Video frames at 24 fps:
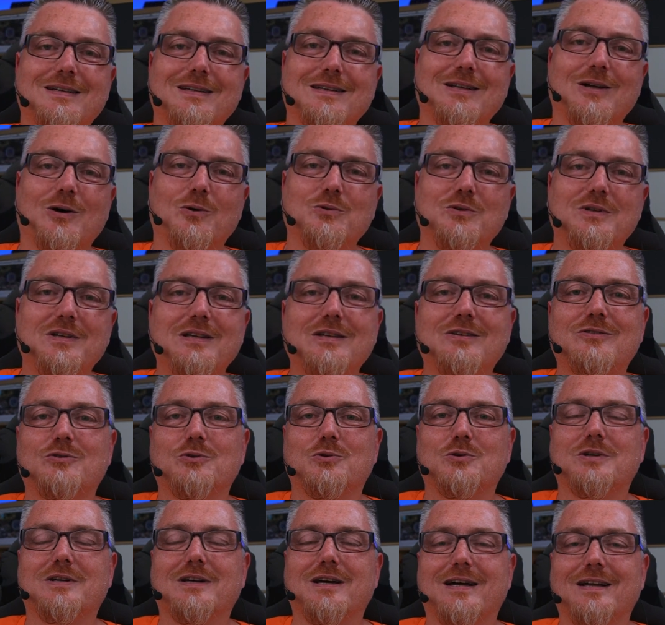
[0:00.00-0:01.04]
genau diese
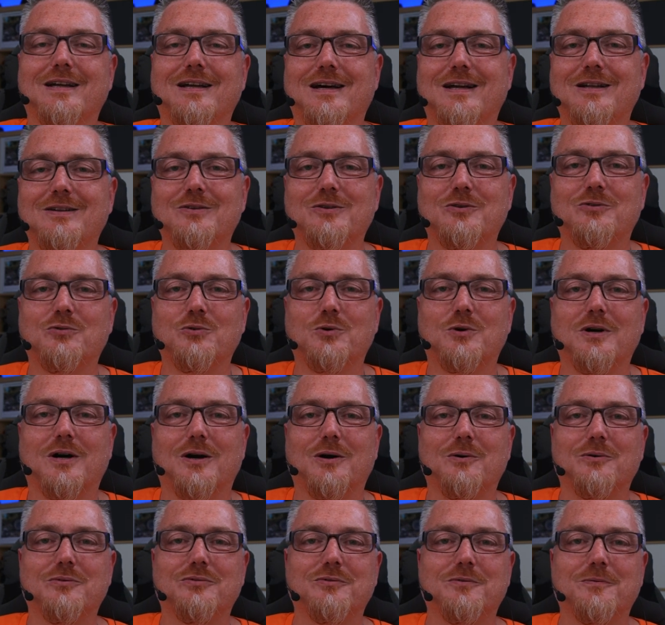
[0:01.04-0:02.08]
und keine andere zu
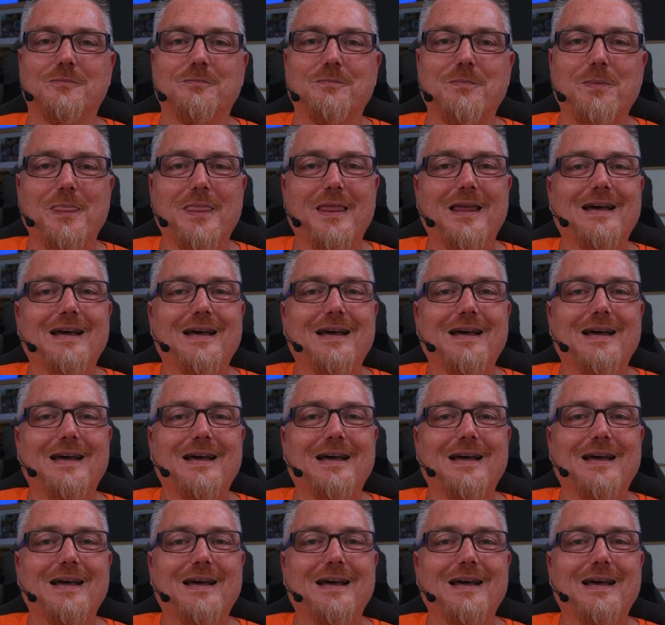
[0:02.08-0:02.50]
kaufen,